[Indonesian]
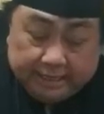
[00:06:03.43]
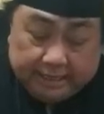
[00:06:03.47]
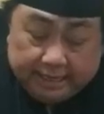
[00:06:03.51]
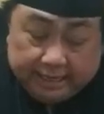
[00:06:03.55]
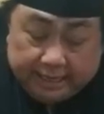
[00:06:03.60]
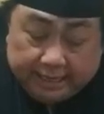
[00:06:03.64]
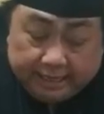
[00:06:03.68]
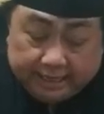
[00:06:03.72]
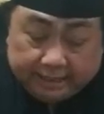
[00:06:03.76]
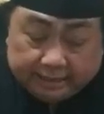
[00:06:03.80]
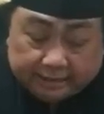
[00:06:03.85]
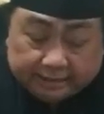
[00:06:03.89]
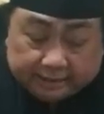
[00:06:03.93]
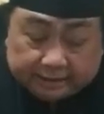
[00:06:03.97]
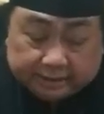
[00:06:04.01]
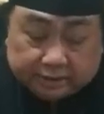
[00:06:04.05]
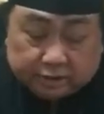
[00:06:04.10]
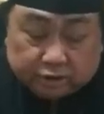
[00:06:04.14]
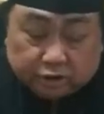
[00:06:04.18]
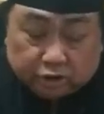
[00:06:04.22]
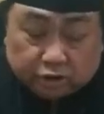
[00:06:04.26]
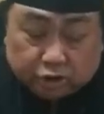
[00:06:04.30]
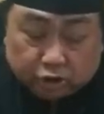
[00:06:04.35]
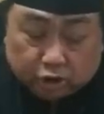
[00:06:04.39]

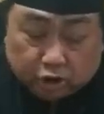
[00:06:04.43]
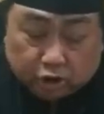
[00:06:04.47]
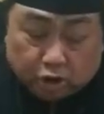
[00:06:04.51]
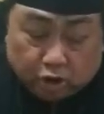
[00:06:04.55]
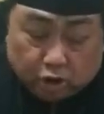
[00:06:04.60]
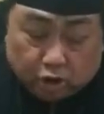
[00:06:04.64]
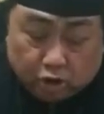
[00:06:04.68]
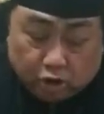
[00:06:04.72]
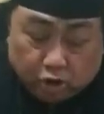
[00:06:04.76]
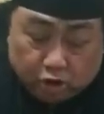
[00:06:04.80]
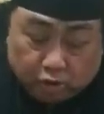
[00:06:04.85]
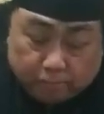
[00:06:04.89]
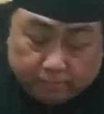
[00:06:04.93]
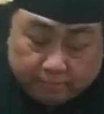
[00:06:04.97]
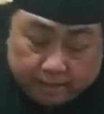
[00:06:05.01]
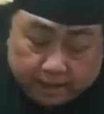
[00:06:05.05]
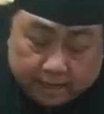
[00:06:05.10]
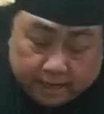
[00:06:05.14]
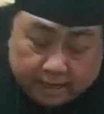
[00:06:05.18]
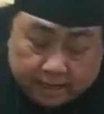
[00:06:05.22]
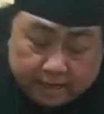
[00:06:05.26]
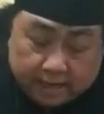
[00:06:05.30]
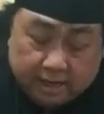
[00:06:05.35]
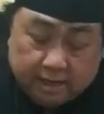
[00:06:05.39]
is
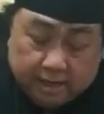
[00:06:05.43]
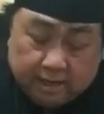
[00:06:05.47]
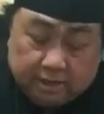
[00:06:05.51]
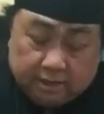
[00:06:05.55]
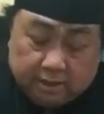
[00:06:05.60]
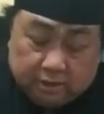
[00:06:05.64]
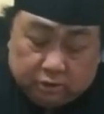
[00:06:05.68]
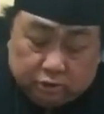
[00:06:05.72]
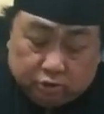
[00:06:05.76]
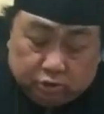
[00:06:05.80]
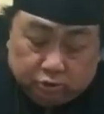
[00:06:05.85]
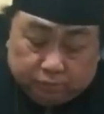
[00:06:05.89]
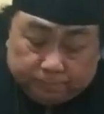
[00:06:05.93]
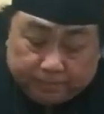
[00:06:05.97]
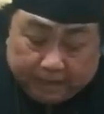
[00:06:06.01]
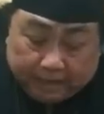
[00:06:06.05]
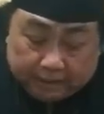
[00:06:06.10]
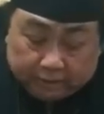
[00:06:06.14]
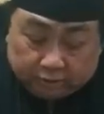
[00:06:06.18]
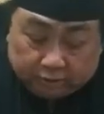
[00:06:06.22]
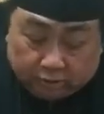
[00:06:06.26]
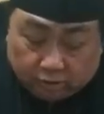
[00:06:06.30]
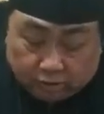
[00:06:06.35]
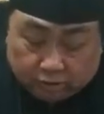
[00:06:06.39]
toonoma tu
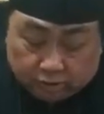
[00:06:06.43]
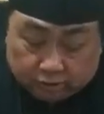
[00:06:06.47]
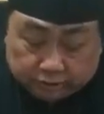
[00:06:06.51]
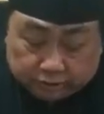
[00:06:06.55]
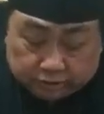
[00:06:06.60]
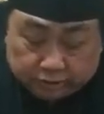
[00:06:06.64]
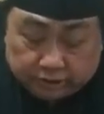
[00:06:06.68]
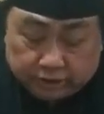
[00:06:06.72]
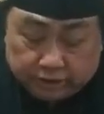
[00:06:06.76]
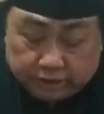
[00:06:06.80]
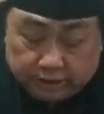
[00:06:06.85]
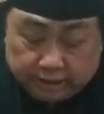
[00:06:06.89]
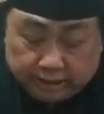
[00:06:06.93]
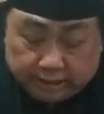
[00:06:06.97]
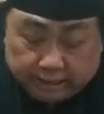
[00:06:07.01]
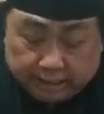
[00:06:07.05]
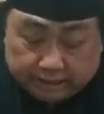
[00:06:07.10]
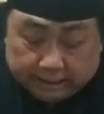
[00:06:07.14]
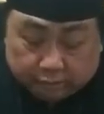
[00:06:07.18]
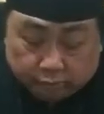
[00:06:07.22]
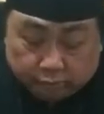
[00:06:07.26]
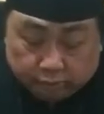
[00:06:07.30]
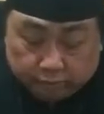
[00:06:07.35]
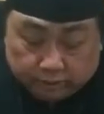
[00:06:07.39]
patros
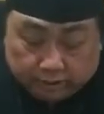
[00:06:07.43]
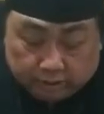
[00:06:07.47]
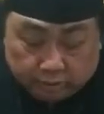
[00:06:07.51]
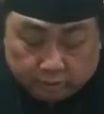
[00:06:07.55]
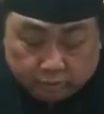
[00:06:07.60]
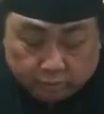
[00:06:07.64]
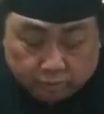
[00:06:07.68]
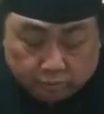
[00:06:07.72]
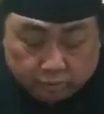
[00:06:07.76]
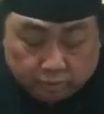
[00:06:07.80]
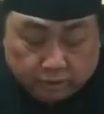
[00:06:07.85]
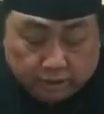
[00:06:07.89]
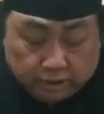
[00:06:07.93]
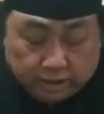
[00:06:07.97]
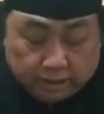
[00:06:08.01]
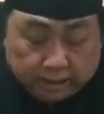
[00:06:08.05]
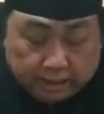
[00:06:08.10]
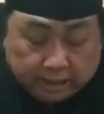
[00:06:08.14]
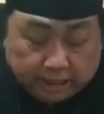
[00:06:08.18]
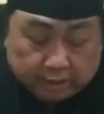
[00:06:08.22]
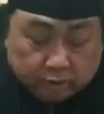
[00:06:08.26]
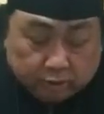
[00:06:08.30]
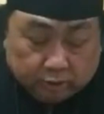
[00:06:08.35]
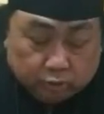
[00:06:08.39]
ketu iu
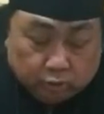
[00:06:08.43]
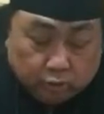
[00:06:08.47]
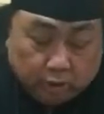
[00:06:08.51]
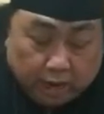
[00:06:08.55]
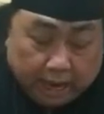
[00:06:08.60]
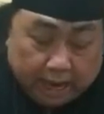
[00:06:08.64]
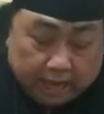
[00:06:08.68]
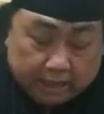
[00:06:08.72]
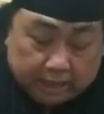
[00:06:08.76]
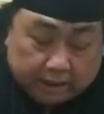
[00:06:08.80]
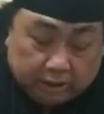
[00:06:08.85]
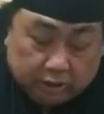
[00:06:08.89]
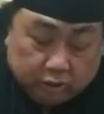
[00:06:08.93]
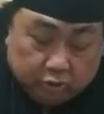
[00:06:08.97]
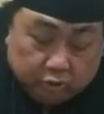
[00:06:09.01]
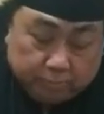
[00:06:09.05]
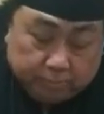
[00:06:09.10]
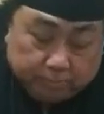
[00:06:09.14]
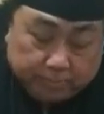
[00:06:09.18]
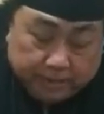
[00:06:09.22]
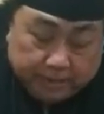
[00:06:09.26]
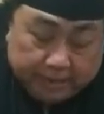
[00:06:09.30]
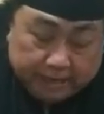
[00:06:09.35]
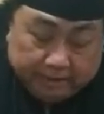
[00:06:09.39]
ketu agiu
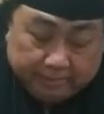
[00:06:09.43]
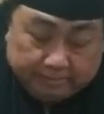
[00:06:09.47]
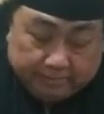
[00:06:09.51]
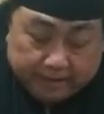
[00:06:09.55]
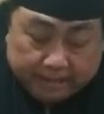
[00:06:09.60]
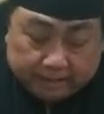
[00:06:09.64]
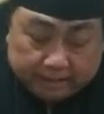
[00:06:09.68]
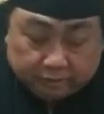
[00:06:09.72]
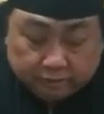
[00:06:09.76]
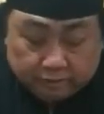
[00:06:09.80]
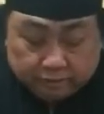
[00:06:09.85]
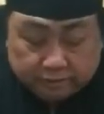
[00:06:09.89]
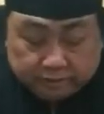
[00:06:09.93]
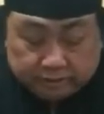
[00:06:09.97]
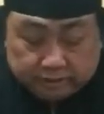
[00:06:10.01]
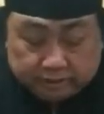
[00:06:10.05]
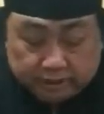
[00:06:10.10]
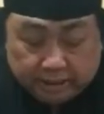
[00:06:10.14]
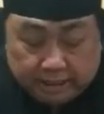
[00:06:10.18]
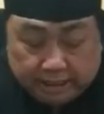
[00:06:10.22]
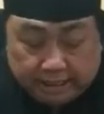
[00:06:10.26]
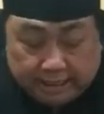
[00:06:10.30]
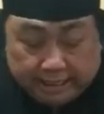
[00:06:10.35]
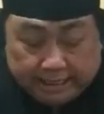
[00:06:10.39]

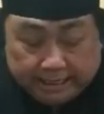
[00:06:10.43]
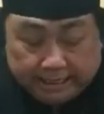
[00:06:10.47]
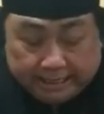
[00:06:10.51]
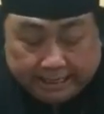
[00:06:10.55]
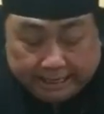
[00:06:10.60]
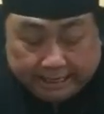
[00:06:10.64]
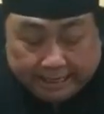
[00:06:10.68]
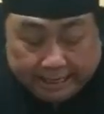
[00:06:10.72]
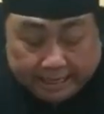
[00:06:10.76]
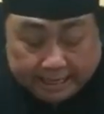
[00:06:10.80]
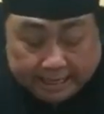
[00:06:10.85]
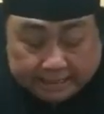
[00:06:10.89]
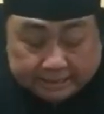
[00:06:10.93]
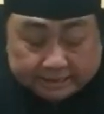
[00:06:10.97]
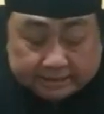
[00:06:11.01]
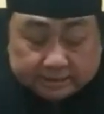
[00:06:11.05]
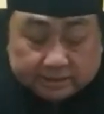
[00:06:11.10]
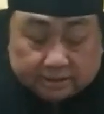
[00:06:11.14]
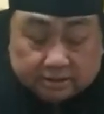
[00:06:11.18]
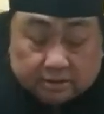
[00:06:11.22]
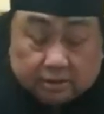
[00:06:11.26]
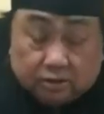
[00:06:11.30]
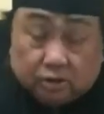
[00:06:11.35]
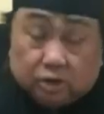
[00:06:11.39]
pneumatos.
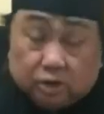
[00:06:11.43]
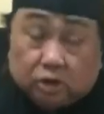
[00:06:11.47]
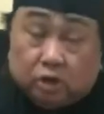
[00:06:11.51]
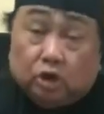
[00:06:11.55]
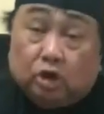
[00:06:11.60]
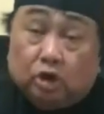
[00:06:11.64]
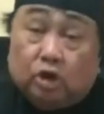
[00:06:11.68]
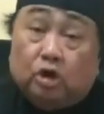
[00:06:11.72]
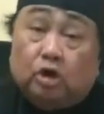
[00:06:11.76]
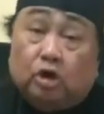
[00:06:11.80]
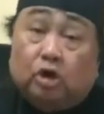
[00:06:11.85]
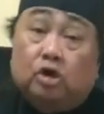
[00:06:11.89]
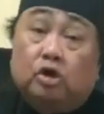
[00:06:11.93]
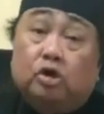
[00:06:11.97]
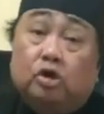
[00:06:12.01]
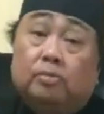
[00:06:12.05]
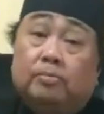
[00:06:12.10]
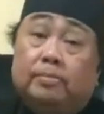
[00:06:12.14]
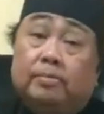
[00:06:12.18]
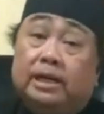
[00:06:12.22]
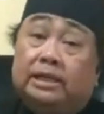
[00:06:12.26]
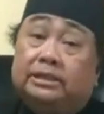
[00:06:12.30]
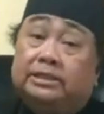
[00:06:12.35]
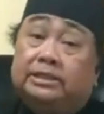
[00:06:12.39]
Eis to
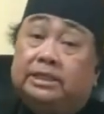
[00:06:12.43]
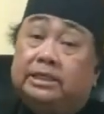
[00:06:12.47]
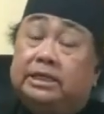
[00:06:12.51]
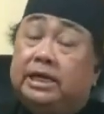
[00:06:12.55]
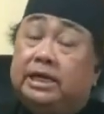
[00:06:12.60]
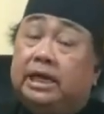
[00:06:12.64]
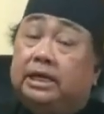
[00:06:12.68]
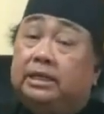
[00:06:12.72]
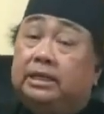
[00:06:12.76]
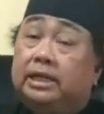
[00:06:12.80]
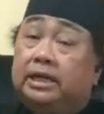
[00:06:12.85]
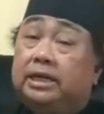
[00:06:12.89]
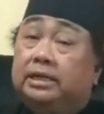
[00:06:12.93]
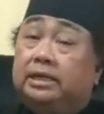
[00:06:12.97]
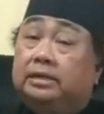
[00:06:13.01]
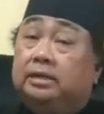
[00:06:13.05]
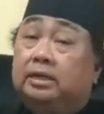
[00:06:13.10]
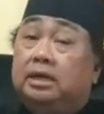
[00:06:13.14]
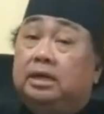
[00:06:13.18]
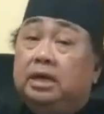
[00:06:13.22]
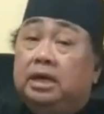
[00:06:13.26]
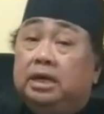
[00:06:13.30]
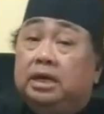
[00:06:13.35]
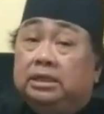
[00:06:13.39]
onoma. Jadi kata yang
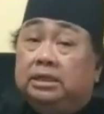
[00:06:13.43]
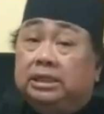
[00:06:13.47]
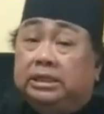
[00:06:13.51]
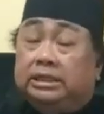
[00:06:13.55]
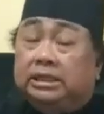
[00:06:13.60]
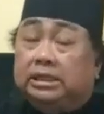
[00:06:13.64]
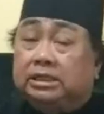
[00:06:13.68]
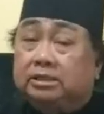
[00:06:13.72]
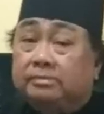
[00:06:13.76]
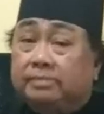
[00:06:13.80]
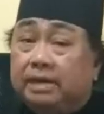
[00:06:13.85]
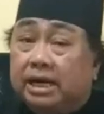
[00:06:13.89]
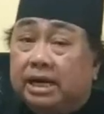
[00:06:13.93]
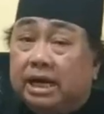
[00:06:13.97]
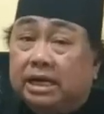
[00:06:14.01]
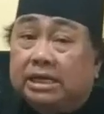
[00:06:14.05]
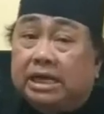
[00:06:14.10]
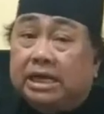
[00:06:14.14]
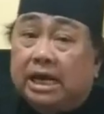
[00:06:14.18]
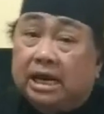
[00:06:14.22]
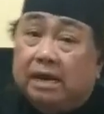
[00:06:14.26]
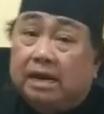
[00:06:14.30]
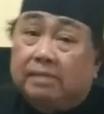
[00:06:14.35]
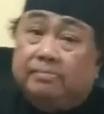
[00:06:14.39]
diterjemahkan
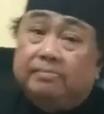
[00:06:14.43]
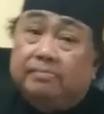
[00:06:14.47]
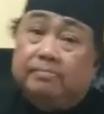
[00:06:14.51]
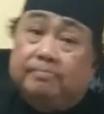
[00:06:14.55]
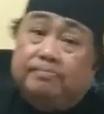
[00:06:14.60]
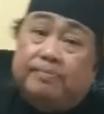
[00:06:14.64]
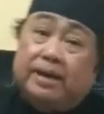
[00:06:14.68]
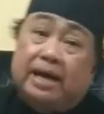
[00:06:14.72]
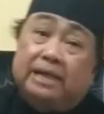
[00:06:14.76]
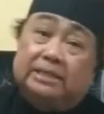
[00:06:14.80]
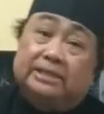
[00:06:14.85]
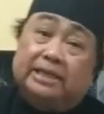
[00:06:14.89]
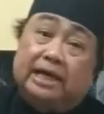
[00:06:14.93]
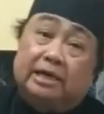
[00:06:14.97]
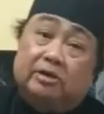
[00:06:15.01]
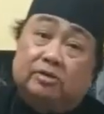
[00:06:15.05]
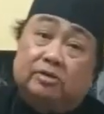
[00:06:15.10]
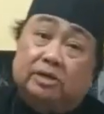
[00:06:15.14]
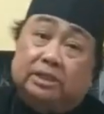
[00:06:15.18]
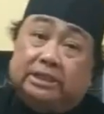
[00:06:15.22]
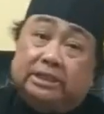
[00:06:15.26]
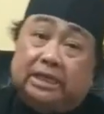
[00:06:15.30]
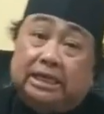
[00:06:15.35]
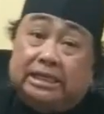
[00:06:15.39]
dalam bahasa
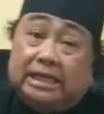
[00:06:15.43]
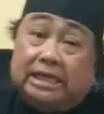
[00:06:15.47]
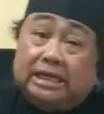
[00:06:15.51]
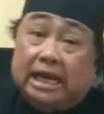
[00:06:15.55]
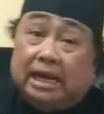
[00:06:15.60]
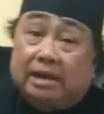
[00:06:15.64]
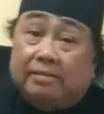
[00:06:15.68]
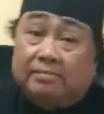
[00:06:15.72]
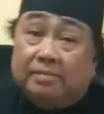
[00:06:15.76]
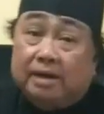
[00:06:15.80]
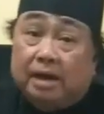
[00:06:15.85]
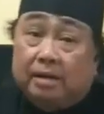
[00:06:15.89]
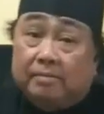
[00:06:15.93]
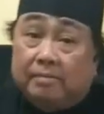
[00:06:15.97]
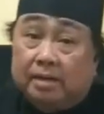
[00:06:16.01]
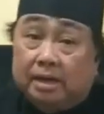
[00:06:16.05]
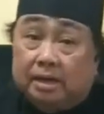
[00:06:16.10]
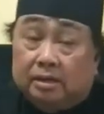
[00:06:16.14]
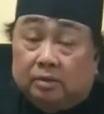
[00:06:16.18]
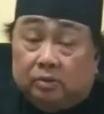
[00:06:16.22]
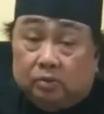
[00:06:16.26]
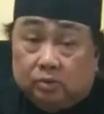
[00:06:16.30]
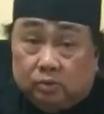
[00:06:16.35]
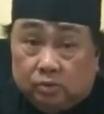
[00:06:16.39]
Indonesia dalam
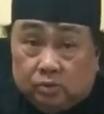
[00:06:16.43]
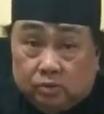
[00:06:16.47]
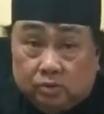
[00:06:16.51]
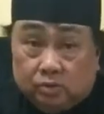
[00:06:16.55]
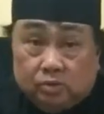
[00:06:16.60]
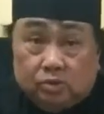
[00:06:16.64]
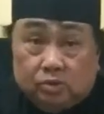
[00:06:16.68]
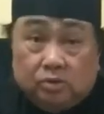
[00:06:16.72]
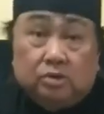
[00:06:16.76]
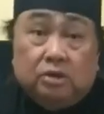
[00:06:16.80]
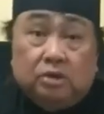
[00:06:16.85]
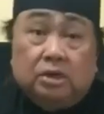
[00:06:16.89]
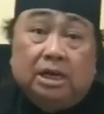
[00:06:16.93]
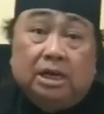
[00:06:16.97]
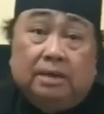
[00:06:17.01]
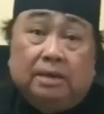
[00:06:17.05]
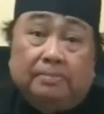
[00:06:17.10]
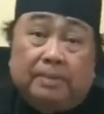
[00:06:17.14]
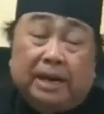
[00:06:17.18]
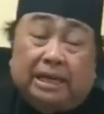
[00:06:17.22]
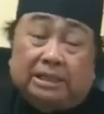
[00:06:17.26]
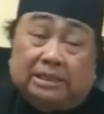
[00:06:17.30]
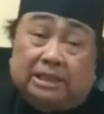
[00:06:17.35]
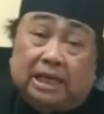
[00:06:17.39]
nama itu
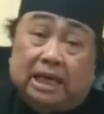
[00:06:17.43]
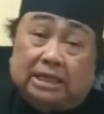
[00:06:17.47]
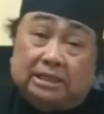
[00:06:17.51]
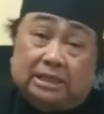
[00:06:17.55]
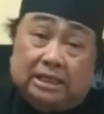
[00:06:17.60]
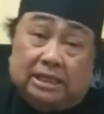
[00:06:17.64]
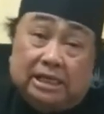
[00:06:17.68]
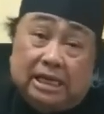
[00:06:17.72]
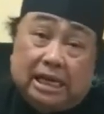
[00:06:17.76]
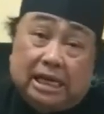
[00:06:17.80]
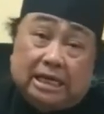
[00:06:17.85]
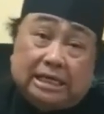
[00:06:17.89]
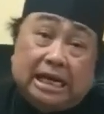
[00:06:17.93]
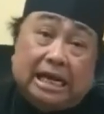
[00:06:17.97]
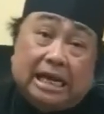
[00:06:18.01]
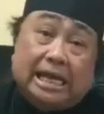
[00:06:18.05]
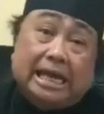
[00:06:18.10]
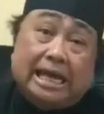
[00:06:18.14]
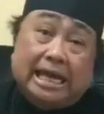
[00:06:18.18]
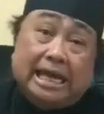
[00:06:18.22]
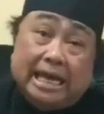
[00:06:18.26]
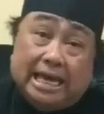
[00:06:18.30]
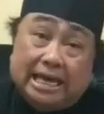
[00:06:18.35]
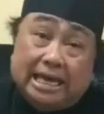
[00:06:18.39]
bahasa aslinya
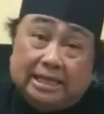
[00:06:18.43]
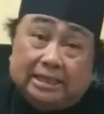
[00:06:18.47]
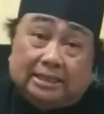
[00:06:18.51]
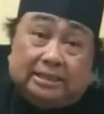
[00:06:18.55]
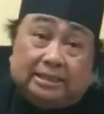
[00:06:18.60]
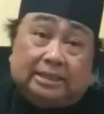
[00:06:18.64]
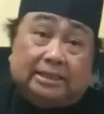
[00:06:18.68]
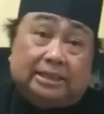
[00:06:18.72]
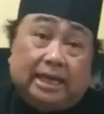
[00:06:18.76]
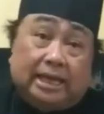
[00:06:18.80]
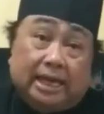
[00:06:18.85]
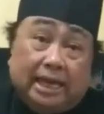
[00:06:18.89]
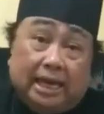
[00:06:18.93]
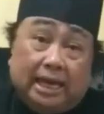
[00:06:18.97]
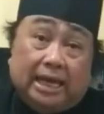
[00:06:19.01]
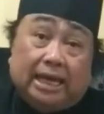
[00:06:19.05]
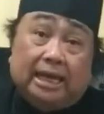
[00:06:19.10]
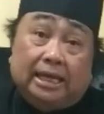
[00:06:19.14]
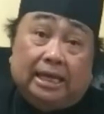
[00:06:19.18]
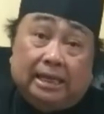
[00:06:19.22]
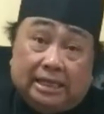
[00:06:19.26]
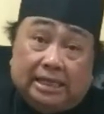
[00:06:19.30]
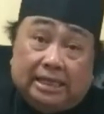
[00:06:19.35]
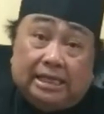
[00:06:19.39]
adalah eis,
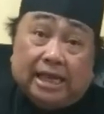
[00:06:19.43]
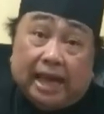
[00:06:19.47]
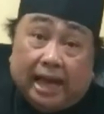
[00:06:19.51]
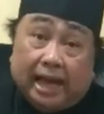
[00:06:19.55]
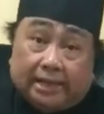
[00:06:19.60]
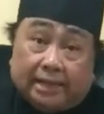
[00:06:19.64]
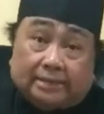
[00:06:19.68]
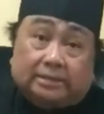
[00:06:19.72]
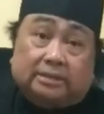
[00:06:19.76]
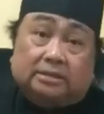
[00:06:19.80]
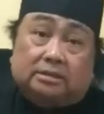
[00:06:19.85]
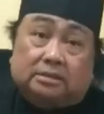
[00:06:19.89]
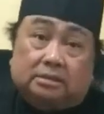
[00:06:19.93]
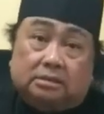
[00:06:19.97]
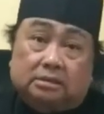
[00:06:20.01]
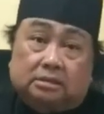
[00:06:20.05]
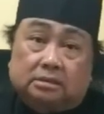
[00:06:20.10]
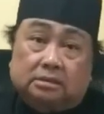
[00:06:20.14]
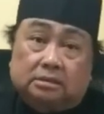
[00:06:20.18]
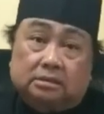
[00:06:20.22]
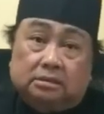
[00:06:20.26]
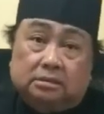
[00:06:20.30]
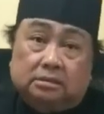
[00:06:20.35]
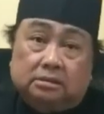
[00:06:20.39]
e i
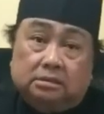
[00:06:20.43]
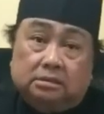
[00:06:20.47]
s.